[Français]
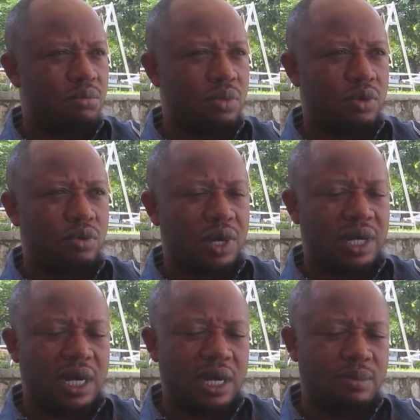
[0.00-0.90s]

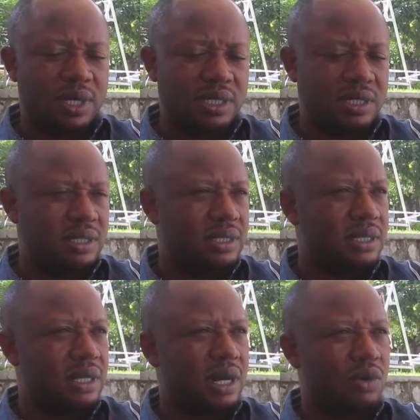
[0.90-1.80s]
Walikale
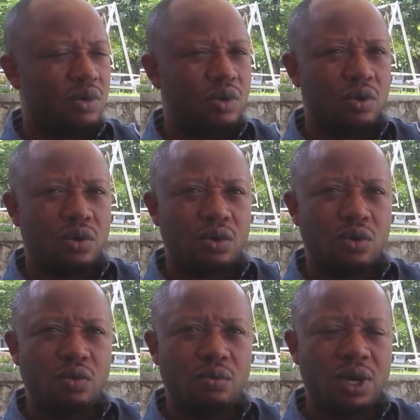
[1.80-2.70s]
Masisi,
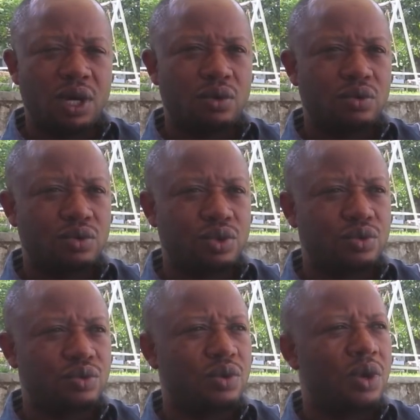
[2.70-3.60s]
Niragongo, Lubero,
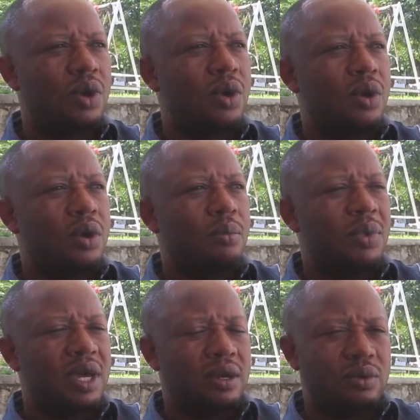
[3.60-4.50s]
Ruchuru,
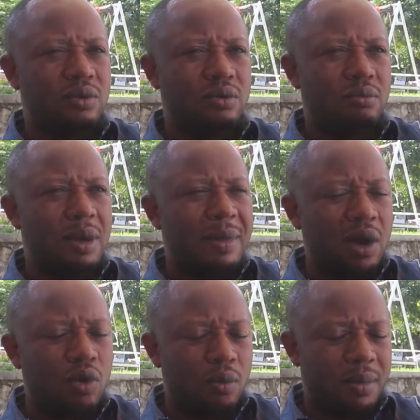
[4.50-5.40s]
mais même à
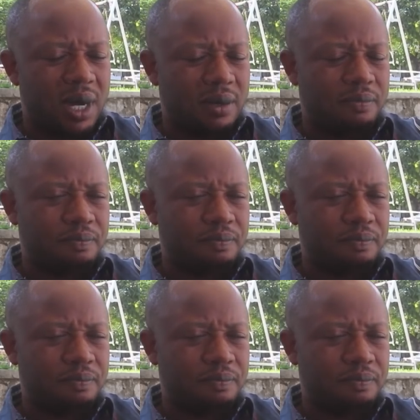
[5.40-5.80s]
Goma.